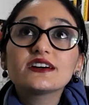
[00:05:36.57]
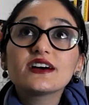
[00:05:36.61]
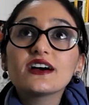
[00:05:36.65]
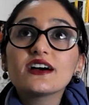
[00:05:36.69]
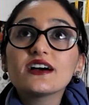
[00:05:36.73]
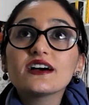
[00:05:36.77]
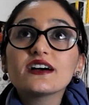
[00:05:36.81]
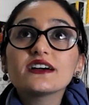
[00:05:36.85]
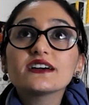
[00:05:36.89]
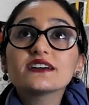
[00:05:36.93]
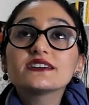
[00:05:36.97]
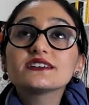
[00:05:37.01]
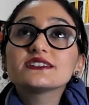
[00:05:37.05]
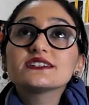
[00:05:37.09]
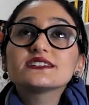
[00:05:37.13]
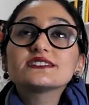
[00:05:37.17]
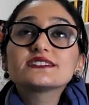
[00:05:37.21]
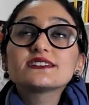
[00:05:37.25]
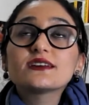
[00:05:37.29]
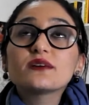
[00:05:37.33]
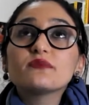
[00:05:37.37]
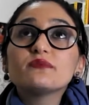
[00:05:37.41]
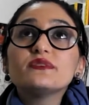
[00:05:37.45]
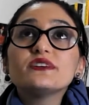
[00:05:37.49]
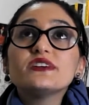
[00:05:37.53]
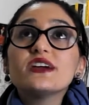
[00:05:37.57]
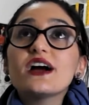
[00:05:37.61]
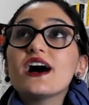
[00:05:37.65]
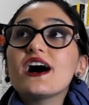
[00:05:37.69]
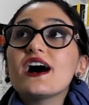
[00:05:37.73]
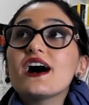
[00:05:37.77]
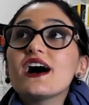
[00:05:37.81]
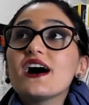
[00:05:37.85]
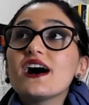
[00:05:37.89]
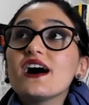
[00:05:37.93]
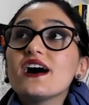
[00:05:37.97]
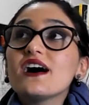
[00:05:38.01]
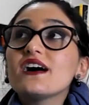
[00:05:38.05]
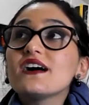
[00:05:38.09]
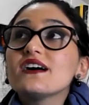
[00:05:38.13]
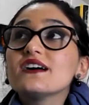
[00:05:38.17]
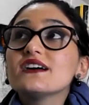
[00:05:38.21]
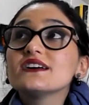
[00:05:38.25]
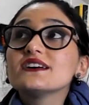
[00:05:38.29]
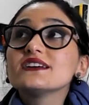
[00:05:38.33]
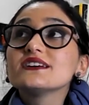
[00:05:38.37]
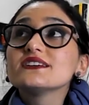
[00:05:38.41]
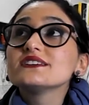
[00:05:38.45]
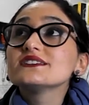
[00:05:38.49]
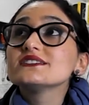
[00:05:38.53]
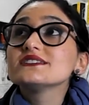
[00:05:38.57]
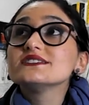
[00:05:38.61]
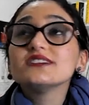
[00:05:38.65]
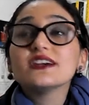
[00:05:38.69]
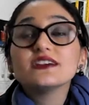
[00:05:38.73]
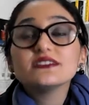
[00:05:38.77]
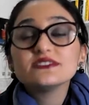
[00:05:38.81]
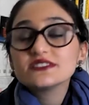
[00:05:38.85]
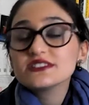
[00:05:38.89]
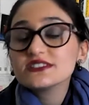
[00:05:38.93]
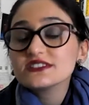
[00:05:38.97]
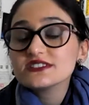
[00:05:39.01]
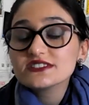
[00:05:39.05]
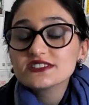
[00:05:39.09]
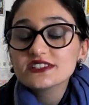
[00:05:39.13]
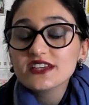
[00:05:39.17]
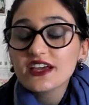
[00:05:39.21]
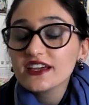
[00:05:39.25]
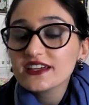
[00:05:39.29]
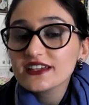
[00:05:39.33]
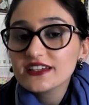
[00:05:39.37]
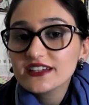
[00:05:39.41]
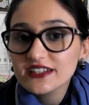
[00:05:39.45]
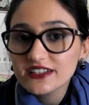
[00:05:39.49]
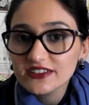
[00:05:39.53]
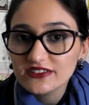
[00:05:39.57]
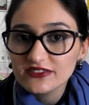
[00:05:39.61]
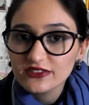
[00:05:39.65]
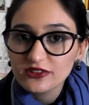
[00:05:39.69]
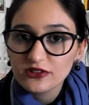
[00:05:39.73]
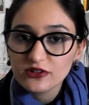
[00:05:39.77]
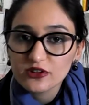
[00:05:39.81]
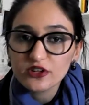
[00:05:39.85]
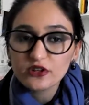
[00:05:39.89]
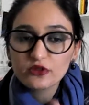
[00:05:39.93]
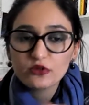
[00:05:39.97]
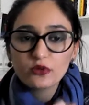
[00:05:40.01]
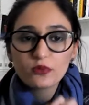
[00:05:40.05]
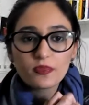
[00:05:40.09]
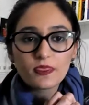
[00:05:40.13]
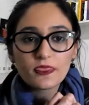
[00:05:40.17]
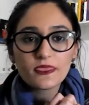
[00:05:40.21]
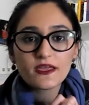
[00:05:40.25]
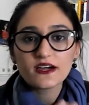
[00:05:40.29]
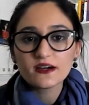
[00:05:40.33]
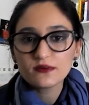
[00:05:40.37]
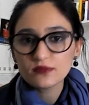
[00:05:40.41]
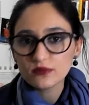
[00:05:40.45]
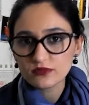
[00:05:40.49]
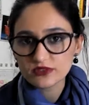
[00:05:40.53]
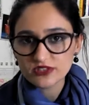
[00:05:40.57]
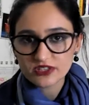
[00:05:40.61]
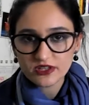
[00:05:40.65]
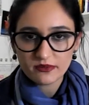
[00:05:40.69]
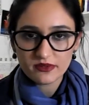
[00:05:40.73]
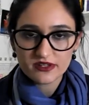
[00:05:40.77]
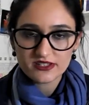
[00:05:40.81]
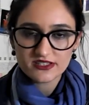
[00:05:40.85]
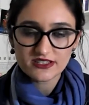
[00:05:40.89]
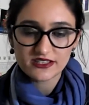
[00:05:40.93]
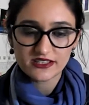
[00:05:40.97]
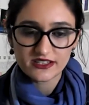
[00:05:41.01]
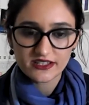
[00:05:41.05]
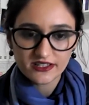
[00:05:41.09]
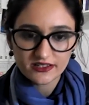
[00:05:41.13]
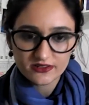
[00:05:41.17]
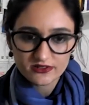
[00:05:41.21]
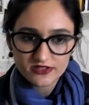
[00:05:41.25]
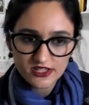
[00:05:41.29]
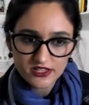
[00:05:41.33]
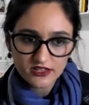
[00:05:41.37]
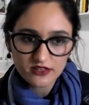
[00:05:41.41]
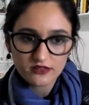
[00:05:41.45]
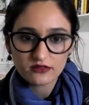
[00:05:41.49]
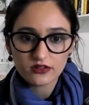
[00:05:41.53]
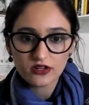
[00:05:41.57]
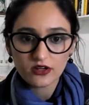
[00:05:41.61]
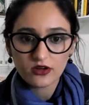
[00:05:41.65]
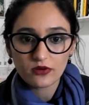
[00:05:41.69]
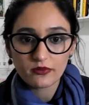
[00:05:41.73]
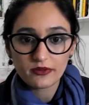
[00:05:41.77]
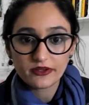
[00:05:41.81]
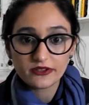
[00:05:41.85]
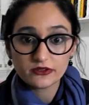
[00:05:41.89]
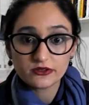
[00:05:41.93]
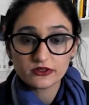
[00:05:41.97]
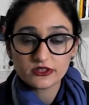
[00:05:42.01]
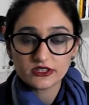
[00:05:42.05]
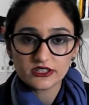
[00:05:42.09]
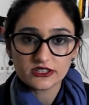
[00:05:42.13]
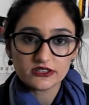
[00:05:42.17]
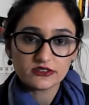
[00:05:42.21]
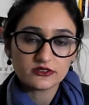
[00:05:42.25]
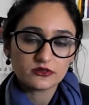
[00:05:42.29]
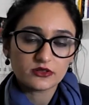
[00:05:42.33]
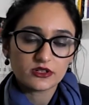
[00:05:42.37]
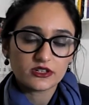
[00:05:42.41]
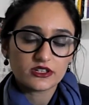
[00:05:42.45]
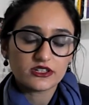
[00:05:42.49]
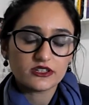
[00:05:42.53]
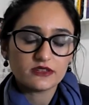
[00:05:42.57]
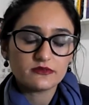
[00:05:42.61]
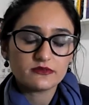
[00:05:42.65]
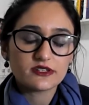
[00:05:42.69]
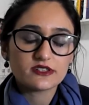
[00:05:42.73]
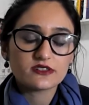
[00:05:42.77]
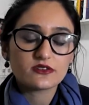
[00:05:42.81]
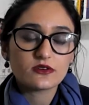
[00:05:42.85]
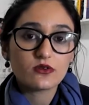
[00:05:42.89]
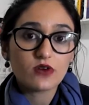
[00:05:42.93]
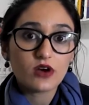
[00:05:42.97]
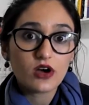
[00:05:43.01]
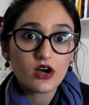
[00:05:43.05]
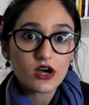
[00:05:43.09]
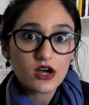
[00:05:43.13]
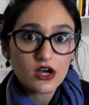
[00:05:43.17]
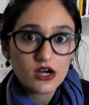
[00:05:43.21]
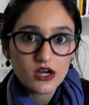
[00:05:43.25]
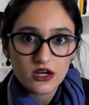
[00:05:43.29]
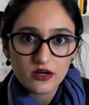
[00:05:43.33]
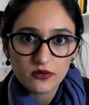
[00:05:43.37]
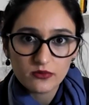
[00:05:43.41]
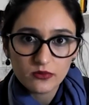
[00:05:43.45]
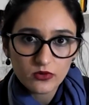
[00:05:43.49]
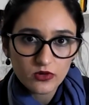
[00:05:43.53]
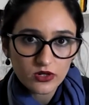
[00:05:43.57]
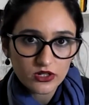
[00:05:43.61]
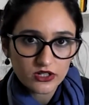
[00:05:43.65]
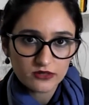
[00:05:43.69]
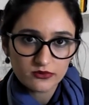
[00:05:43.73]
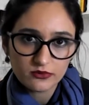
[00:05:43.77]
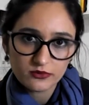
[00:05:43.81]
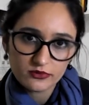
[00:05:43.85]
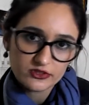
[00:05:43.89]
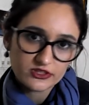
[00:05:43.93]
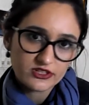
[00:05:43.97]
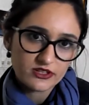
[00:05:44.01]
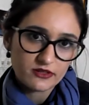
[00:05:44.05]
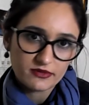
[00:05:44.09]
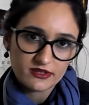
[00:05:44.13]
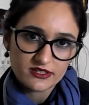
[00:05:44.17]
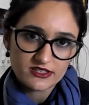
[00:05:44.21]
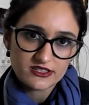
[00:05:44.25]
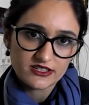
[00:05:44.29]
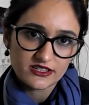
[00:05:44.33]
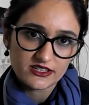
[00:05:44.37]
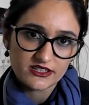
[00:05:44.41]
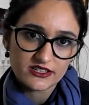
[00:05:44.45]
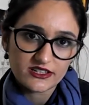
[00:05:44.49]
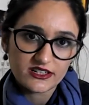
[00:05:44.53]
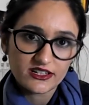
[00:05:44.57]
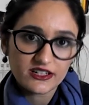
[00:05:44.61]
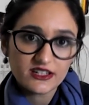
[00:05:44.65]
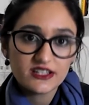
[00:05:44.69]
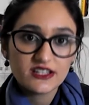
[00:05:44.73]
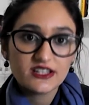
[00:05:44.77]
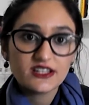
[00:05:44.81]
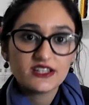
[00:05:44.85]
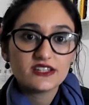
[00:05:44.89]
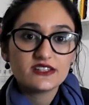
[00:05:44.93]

Ai, Sabiá... Gente, é incrível, eu amo música brasileira, eu sei que eu não recomendo tanto aqui, mas eu amo, amo música brasileira.